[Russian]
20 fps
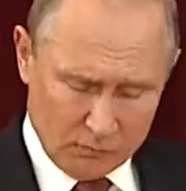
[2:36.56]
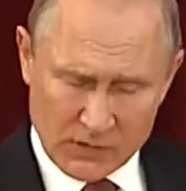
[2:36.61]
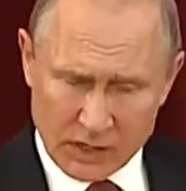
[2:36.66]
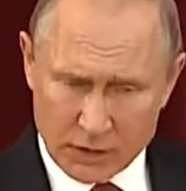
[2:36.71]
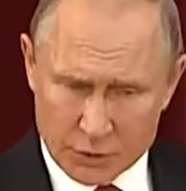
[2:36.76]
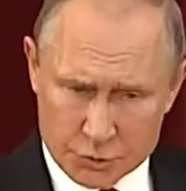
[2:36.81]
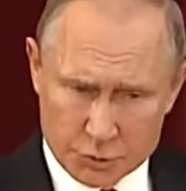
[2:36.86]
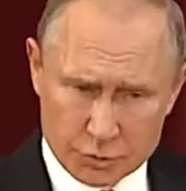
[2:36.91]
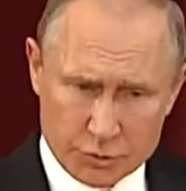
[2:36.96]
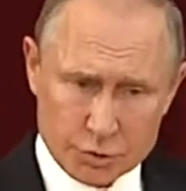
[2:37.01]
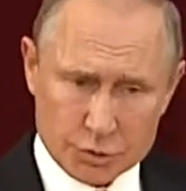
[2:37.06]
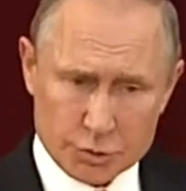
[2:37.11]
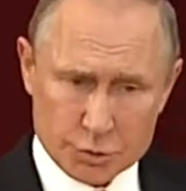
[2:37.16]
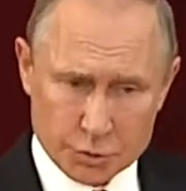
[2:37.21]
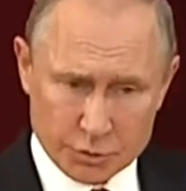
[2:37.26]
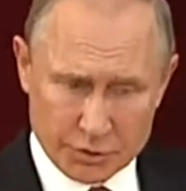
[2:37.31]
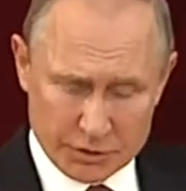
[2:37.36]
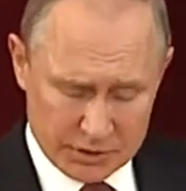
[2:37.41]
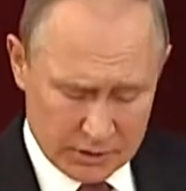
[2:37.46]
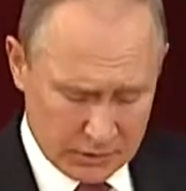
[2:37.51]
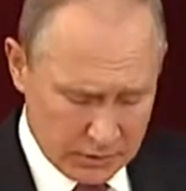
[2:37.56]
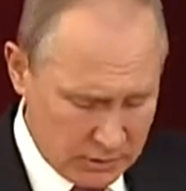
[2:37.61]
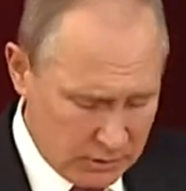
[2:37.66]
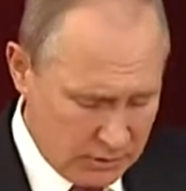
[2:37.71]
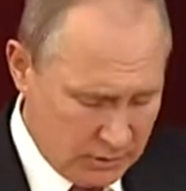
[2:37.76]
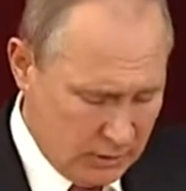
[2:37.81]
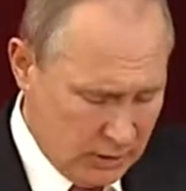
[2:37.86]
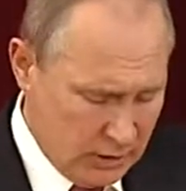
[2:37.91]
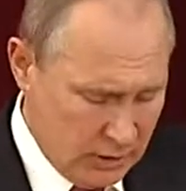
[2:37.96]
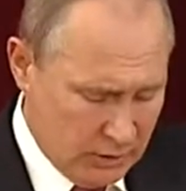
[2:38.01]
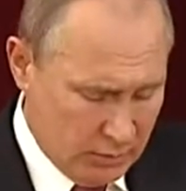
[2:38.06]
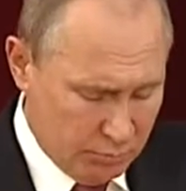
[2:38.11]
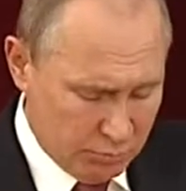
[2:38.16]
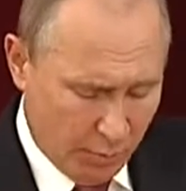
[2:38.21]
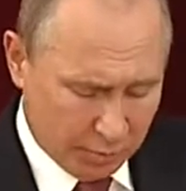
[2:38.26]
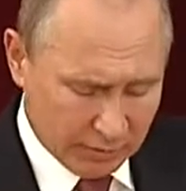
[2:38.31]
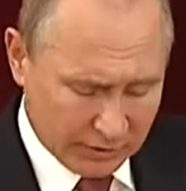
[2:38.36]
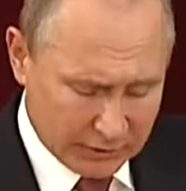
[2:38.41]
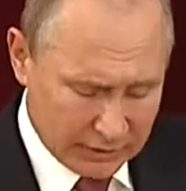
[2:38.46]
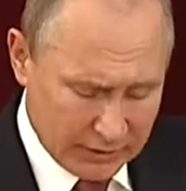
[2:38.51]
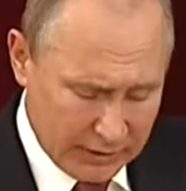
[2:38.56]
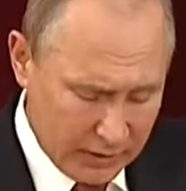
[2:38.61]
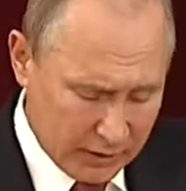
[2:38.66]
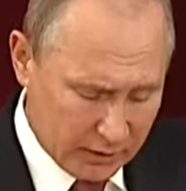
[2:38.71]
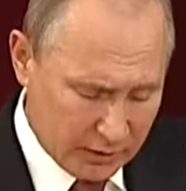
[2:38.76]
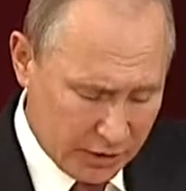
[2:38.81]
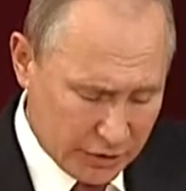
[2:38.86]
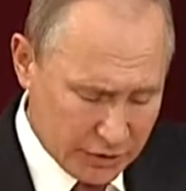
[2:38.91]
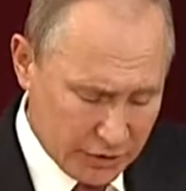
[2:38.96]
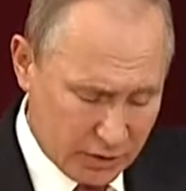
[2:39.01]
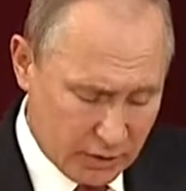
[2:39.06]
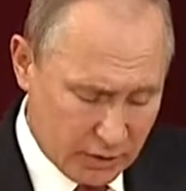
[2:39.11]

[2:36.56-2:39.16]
Хочу еще раз поблагодарить наших